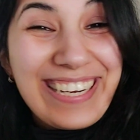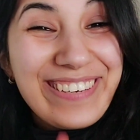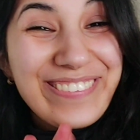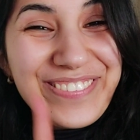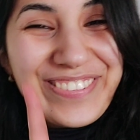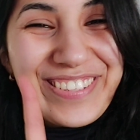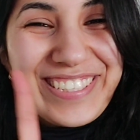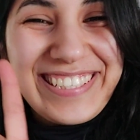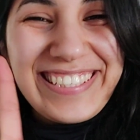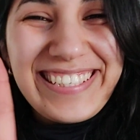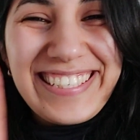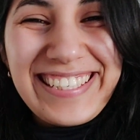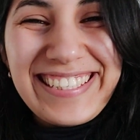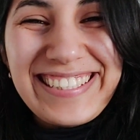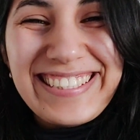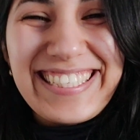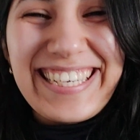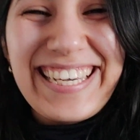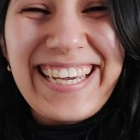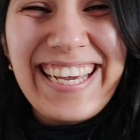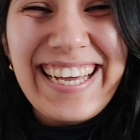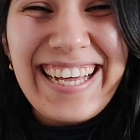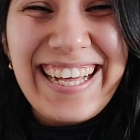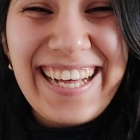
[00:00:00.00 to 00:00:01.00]
عا حديتي
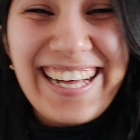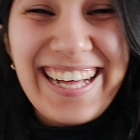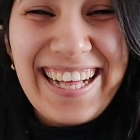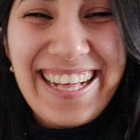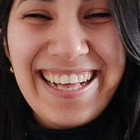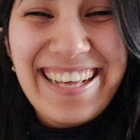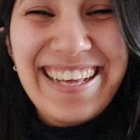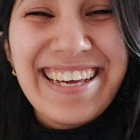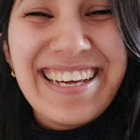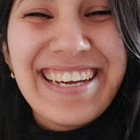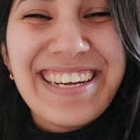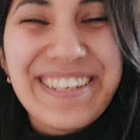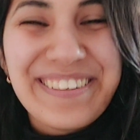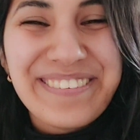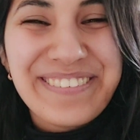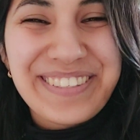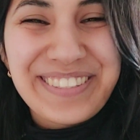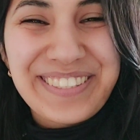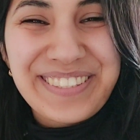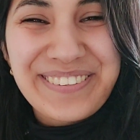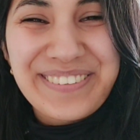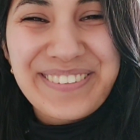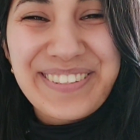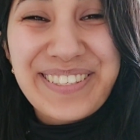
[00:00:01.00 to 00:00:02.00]

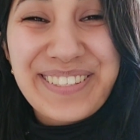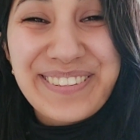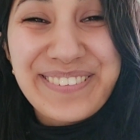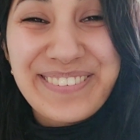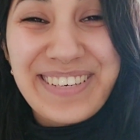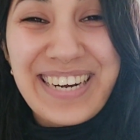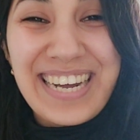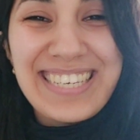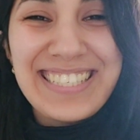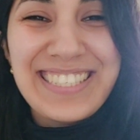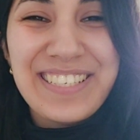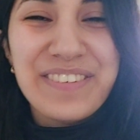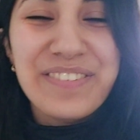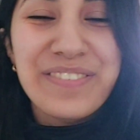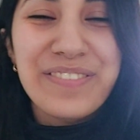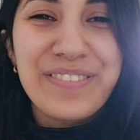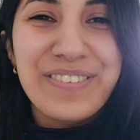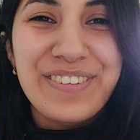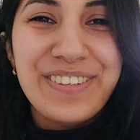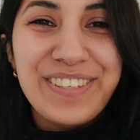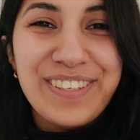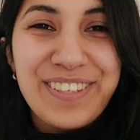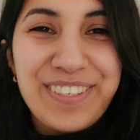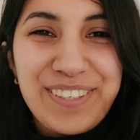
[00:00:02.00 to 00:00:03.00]
بنات نوريكم راه حتى
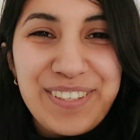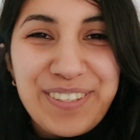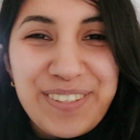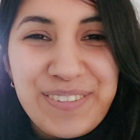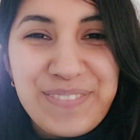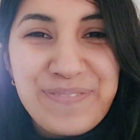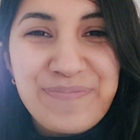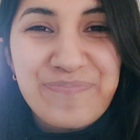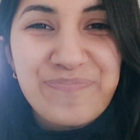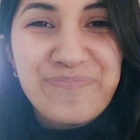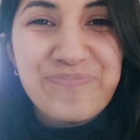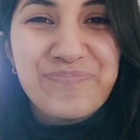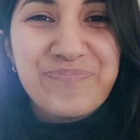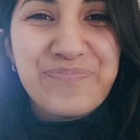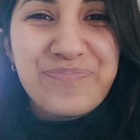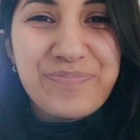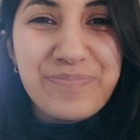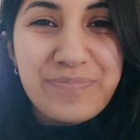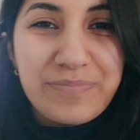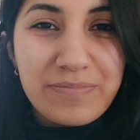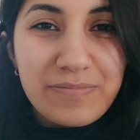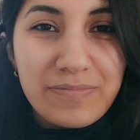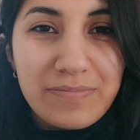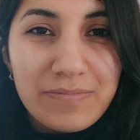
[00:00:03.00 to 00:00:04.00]
في
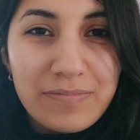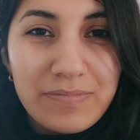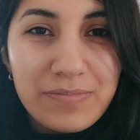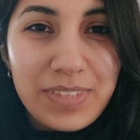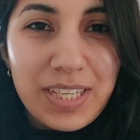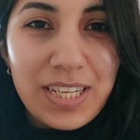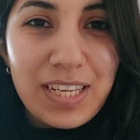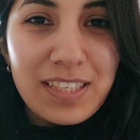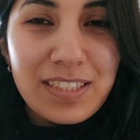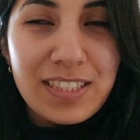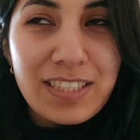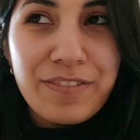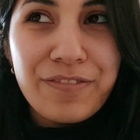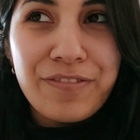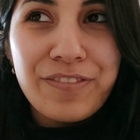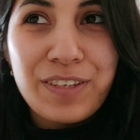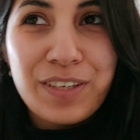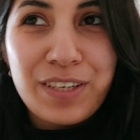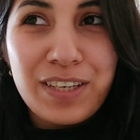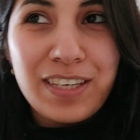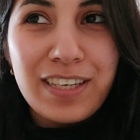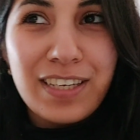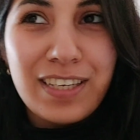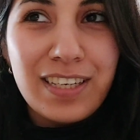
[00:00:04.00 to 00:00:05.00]
حتى في
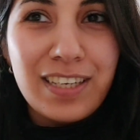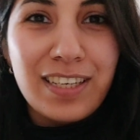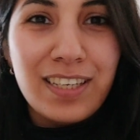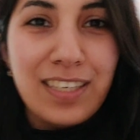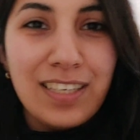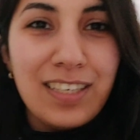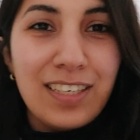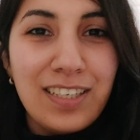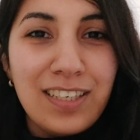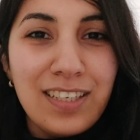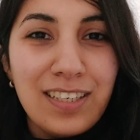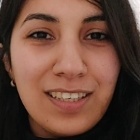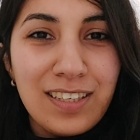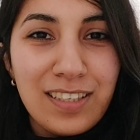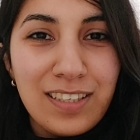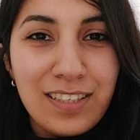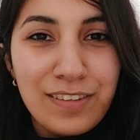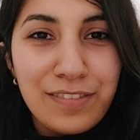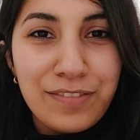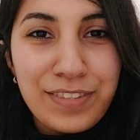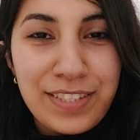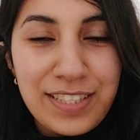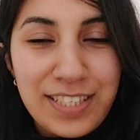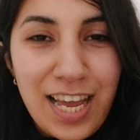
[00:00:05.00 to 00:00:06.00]

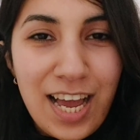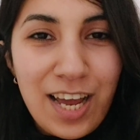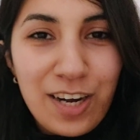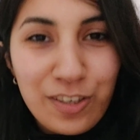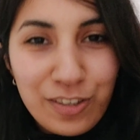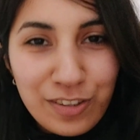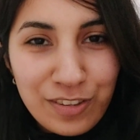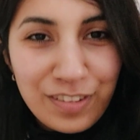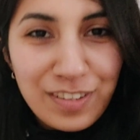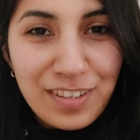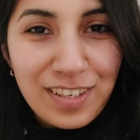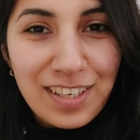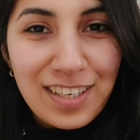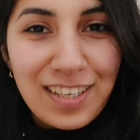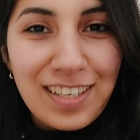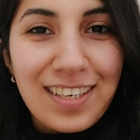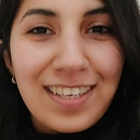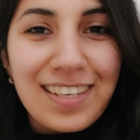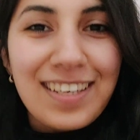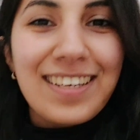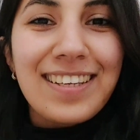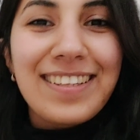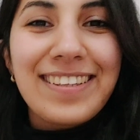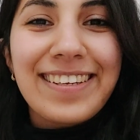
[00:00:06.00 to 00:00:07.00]
الصالون
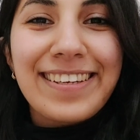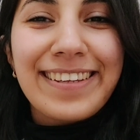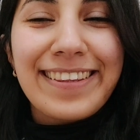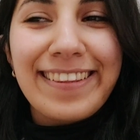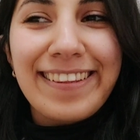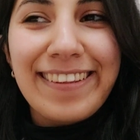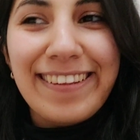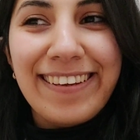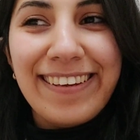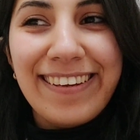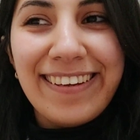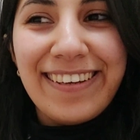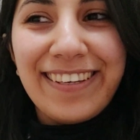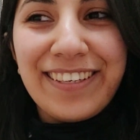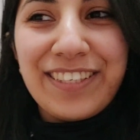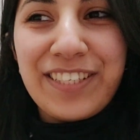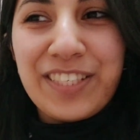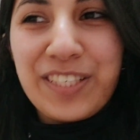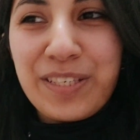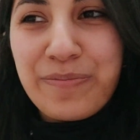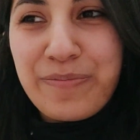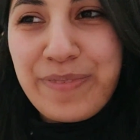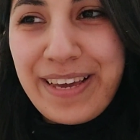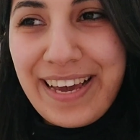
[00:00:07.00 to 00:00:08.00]
درت
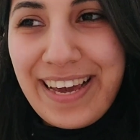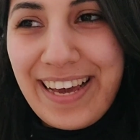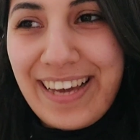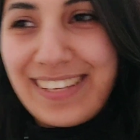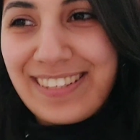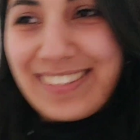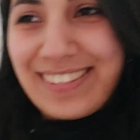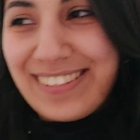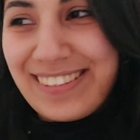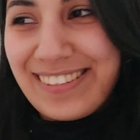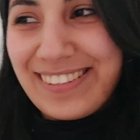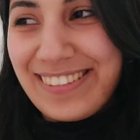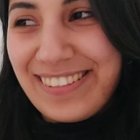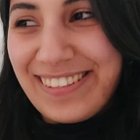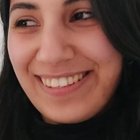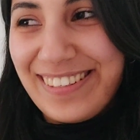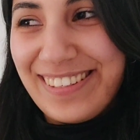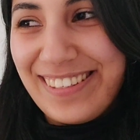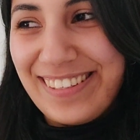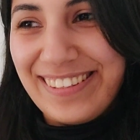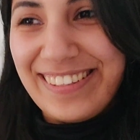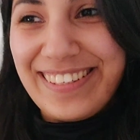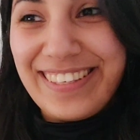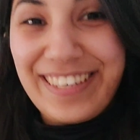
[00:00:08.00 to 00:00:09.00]
الشميعات
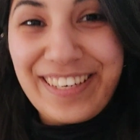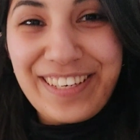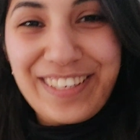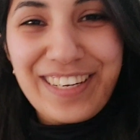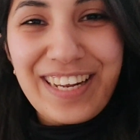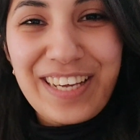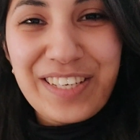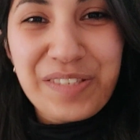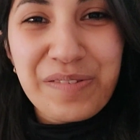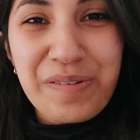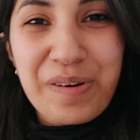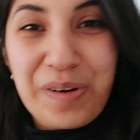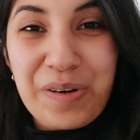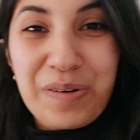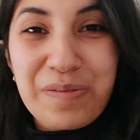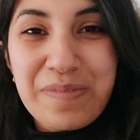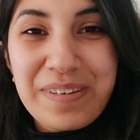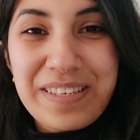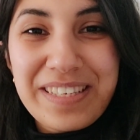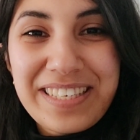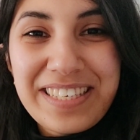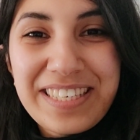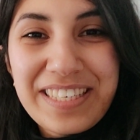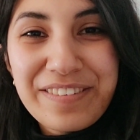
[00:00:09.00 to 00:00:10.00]
دايره اجواء
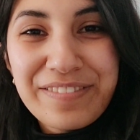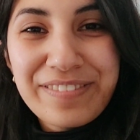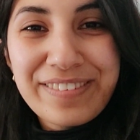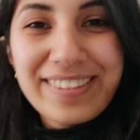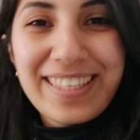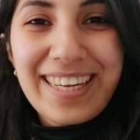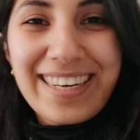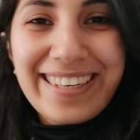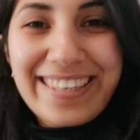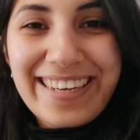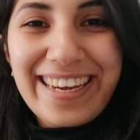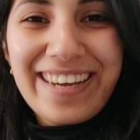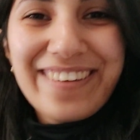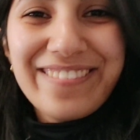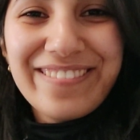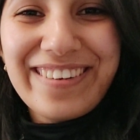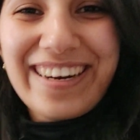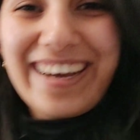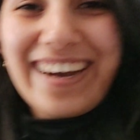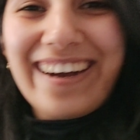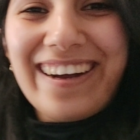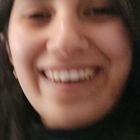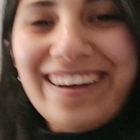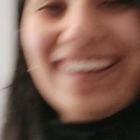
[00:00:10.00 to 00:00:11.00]
رومانسيه في الدار
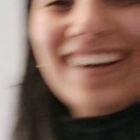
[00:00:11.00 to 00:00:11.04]
كامله